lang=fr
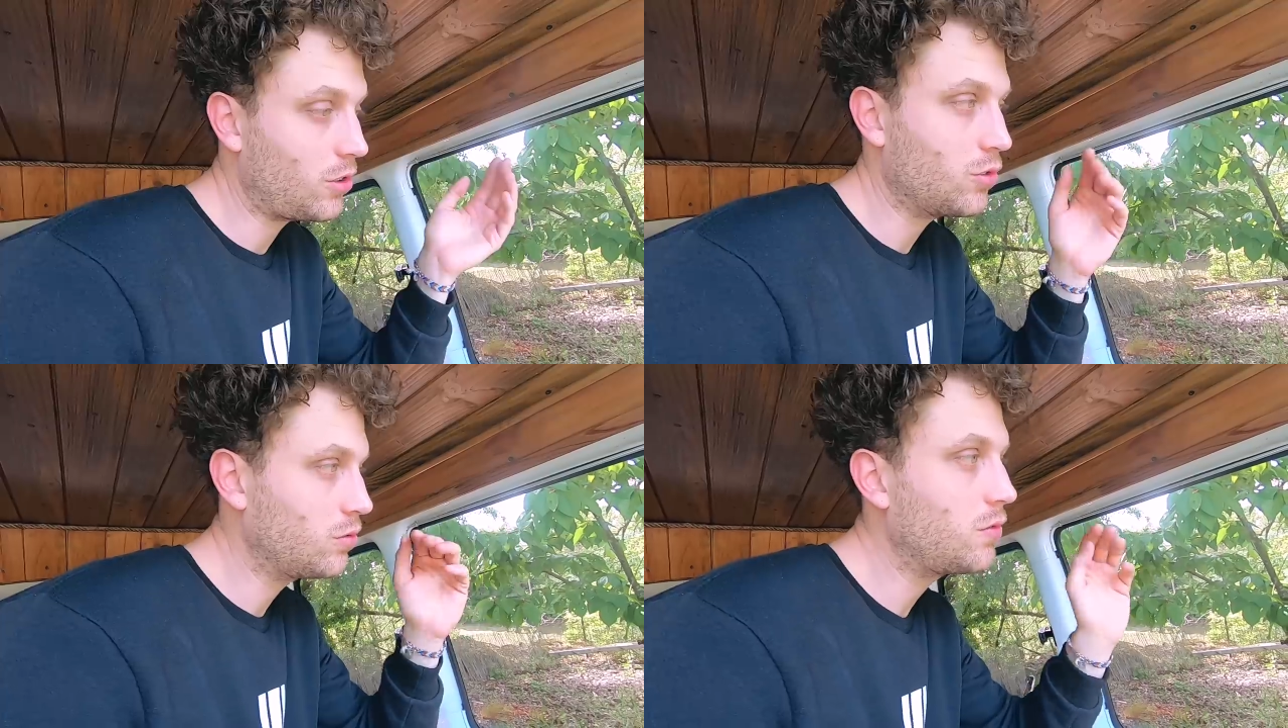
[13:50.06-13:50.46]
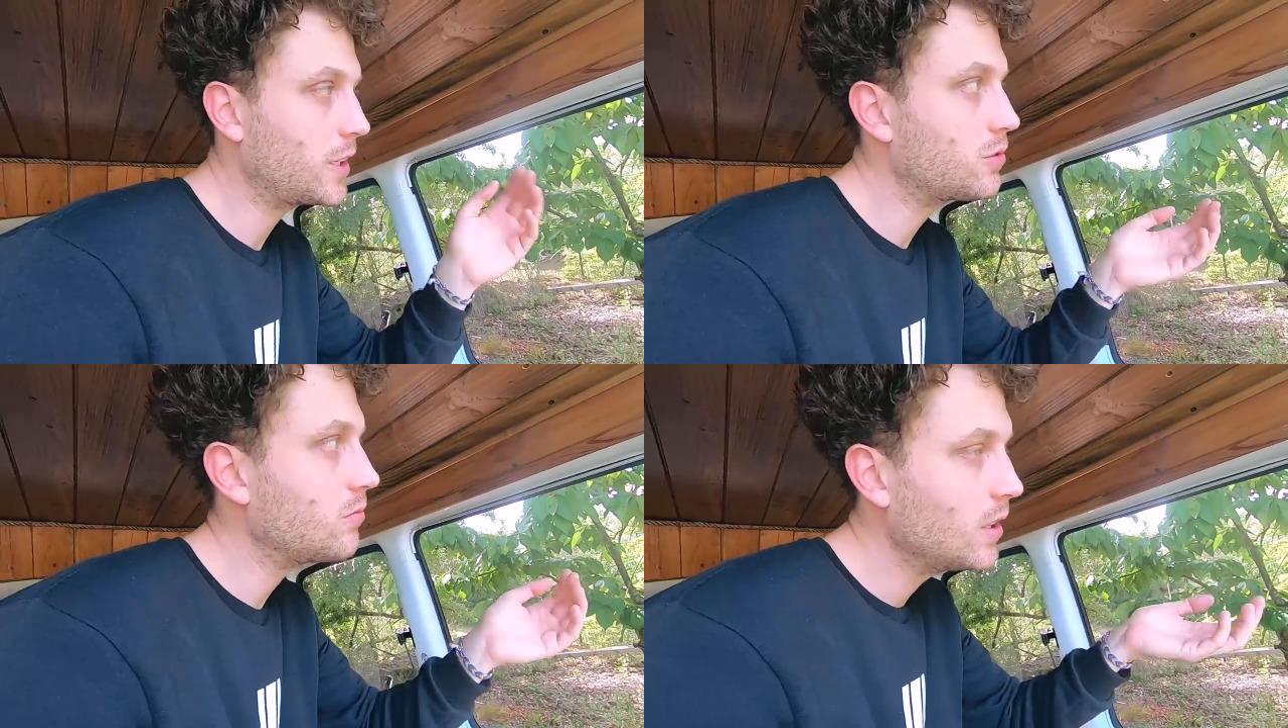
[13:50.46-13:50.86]
De toute
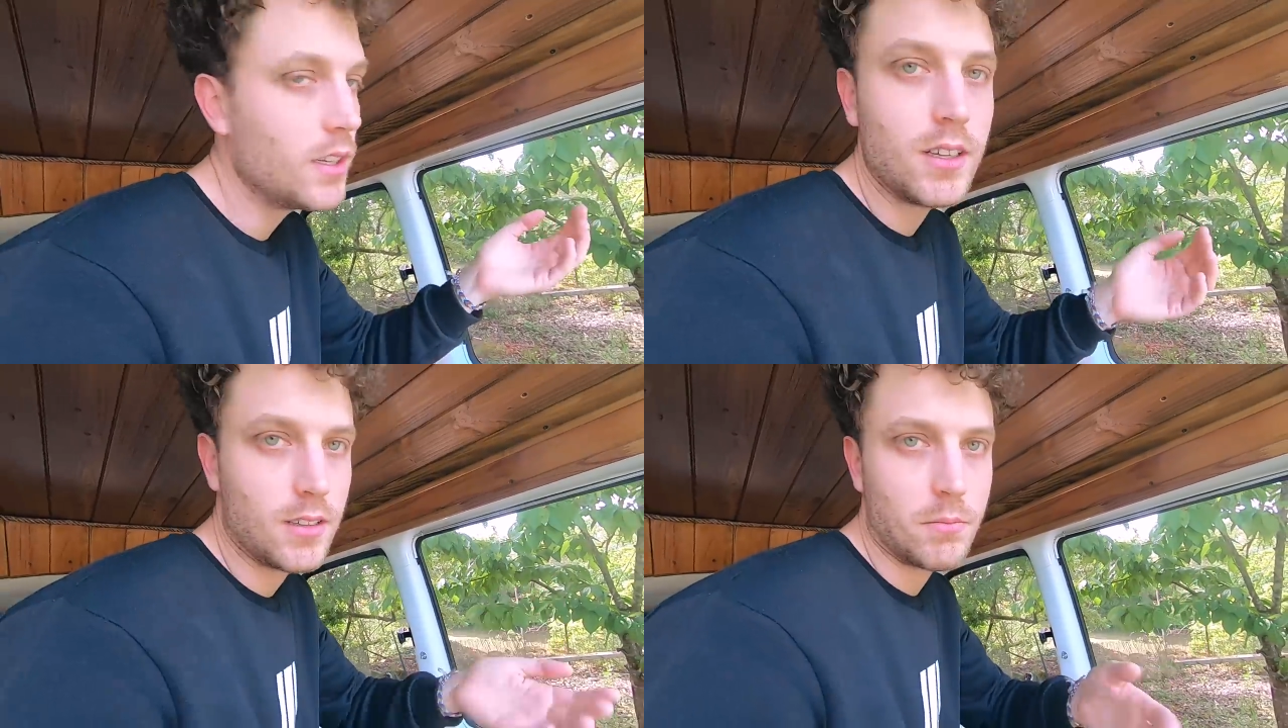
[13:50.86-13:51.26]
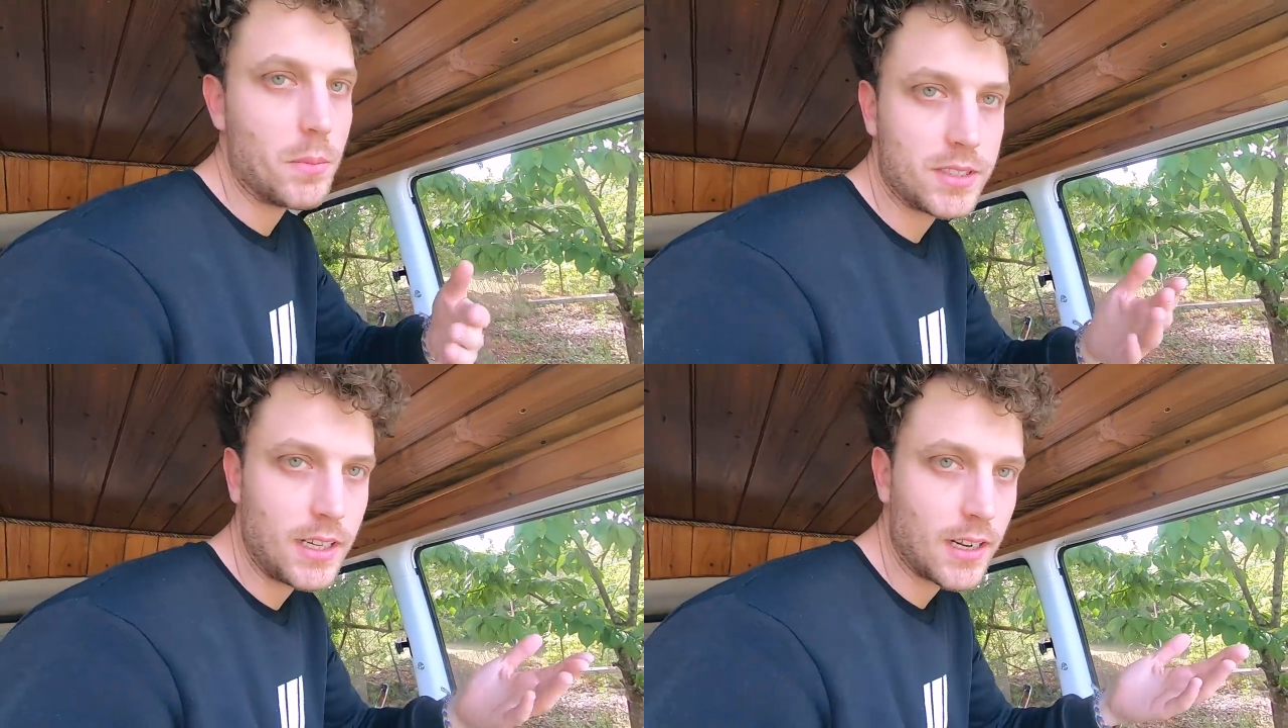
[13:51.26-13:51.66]
façon,
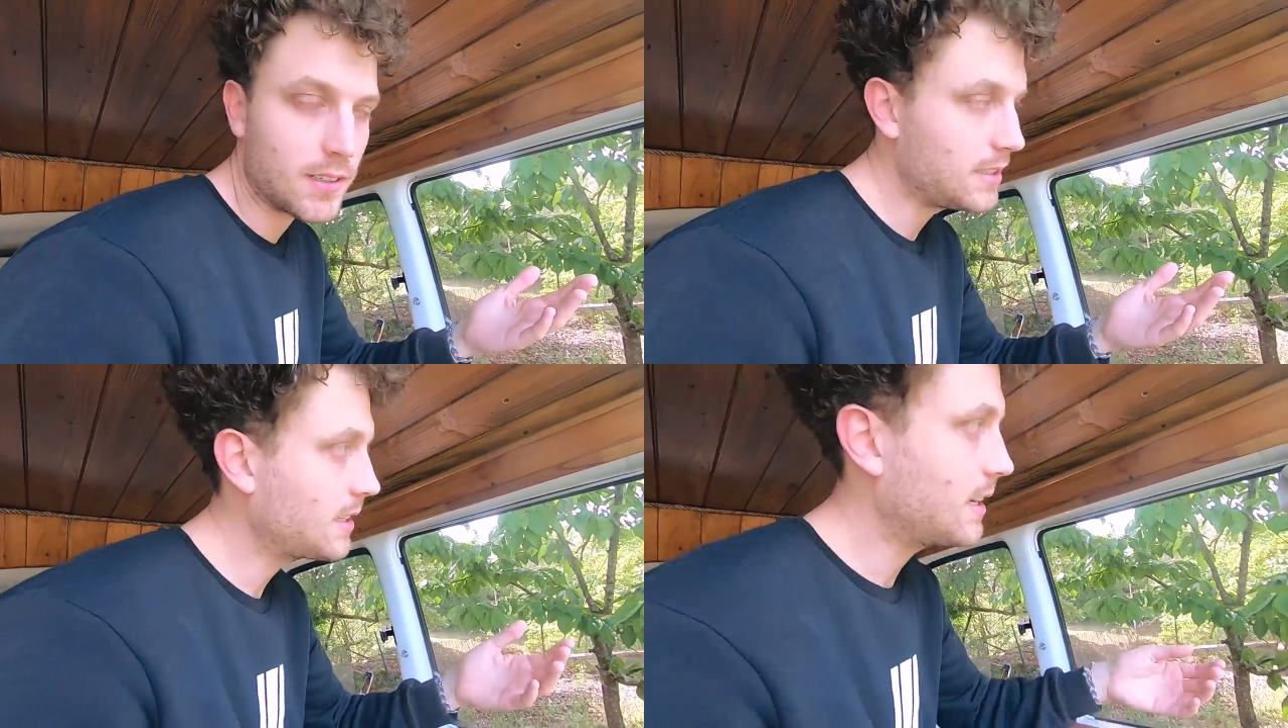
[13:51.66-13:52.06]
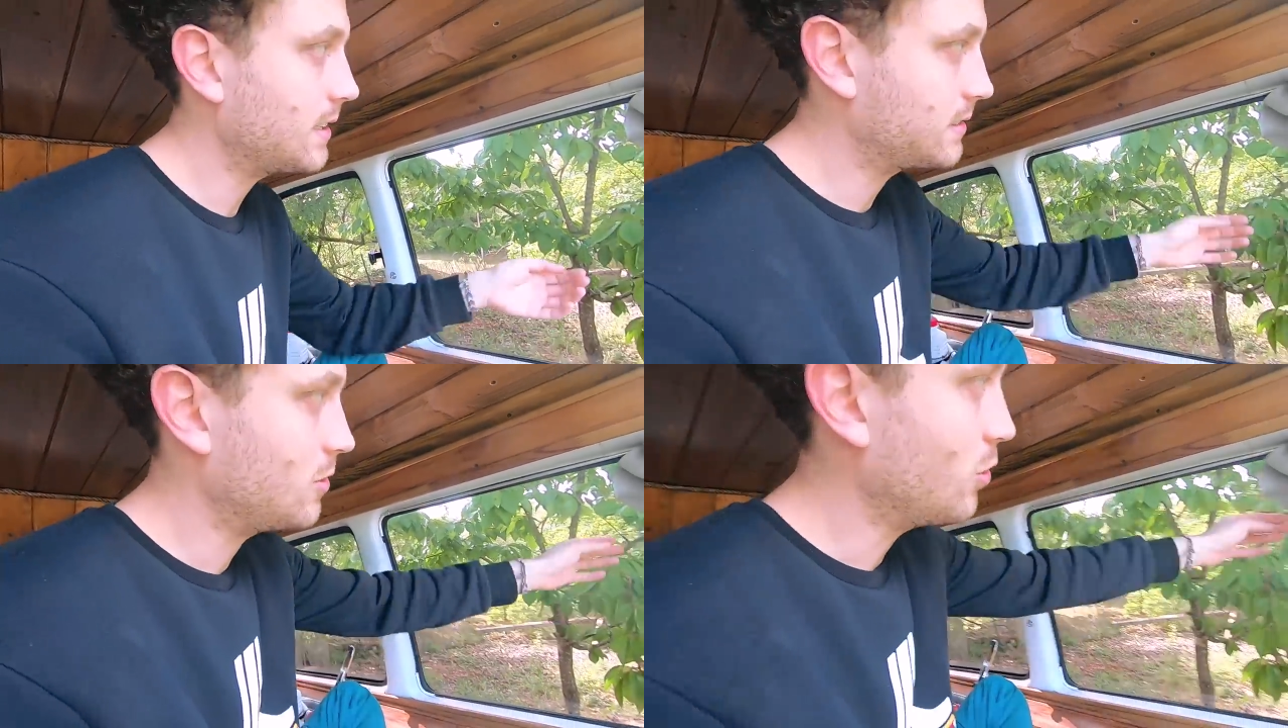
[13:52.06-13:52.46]
même si l'élastique
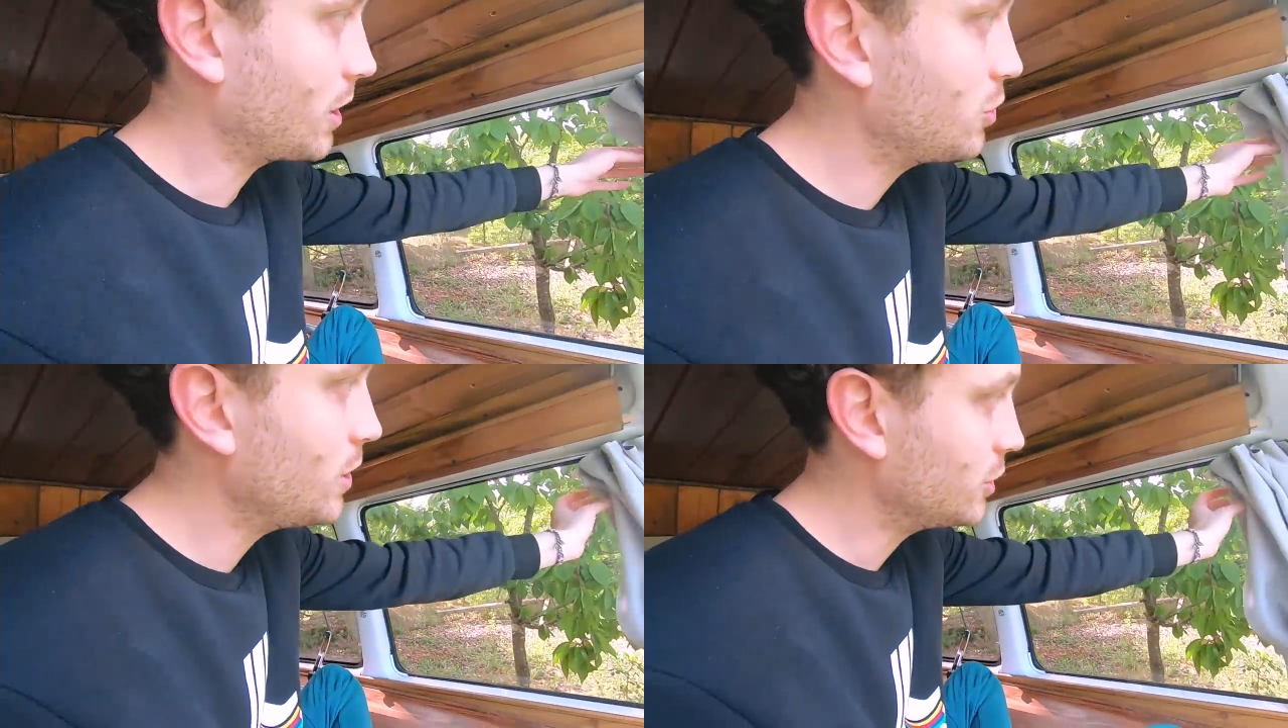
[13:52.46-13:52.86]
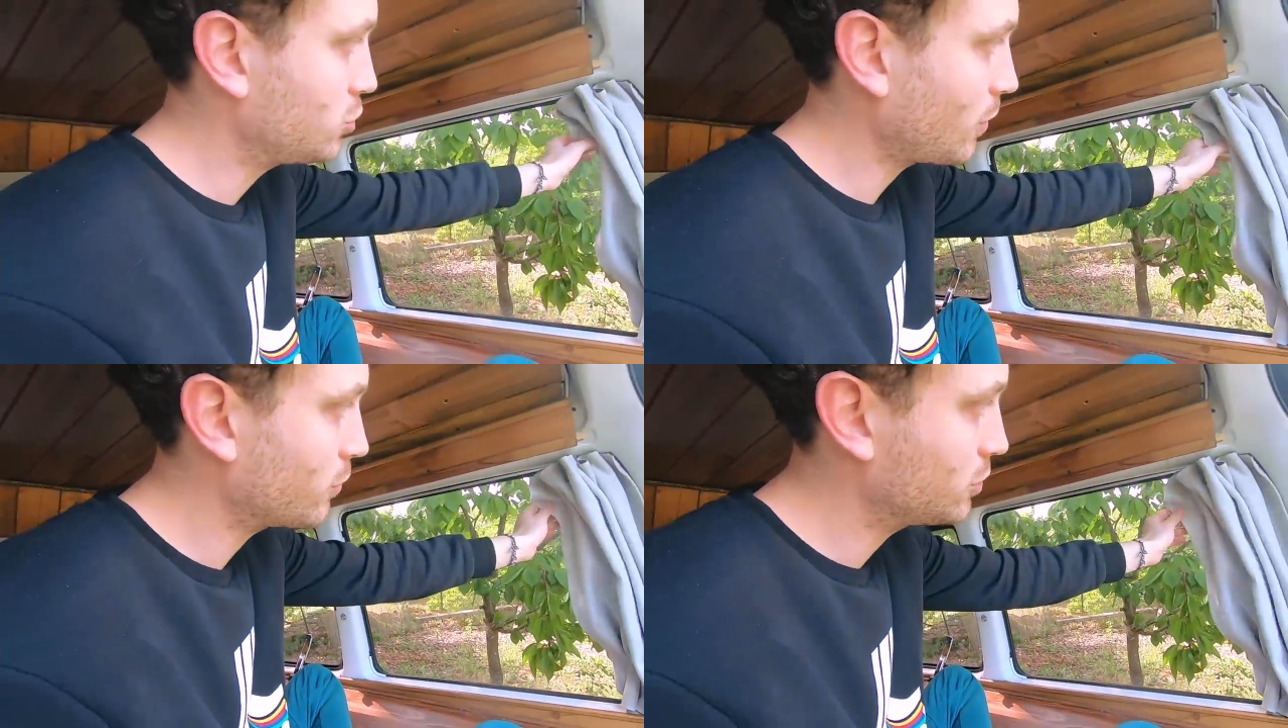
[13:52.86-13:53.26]
casse, le rideau il est
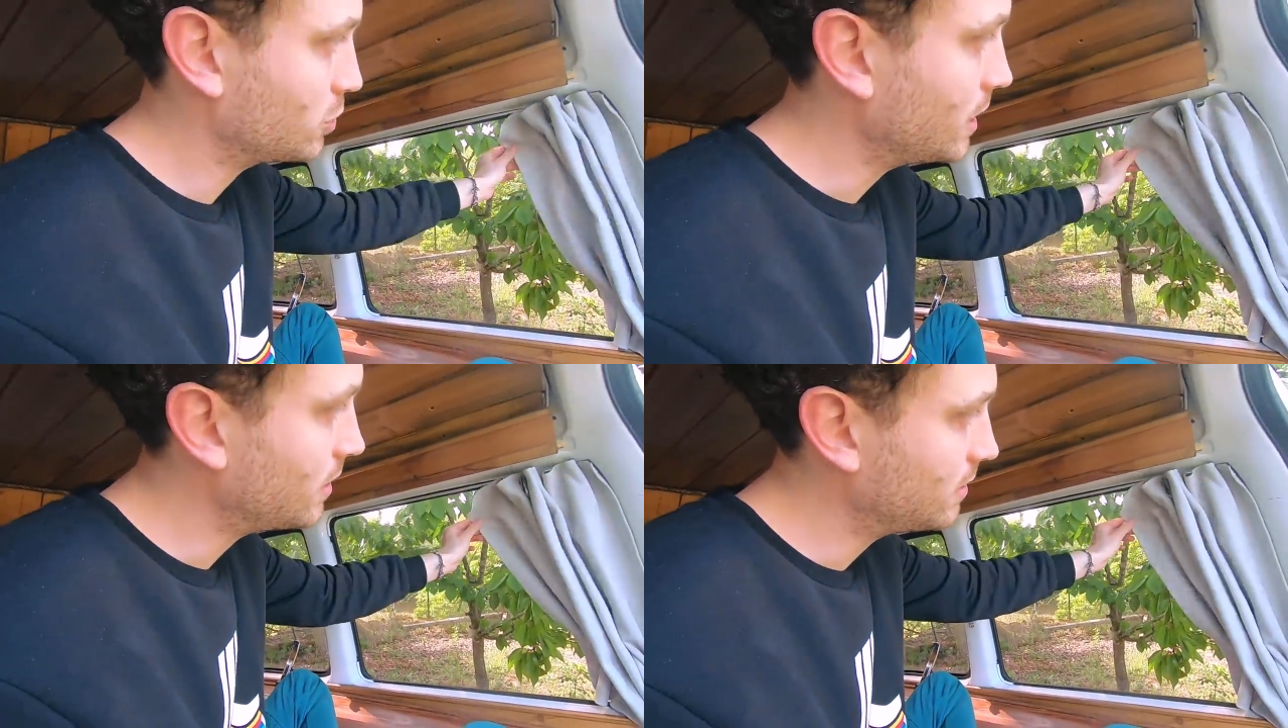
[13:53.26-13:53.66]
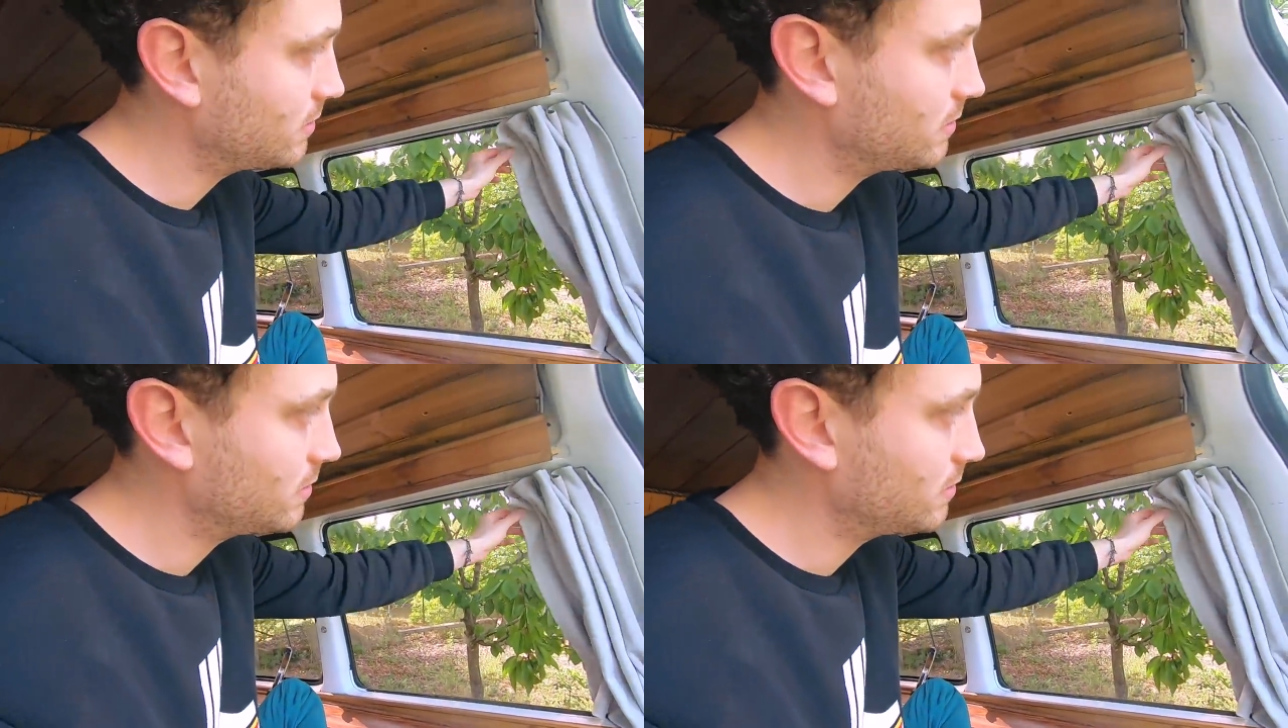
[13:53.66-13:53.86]
toujours fonctionnel. Hein.